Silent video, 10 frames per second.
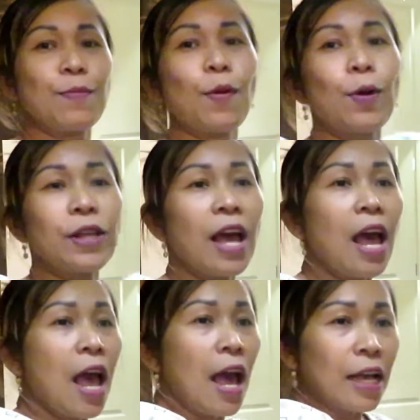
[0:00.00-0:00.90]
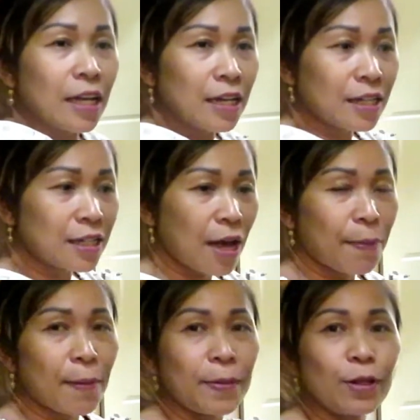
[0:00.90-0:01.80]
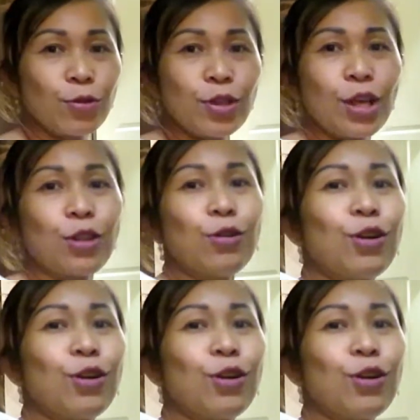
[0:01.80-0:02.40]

pokoknya uh, apa pintunya itu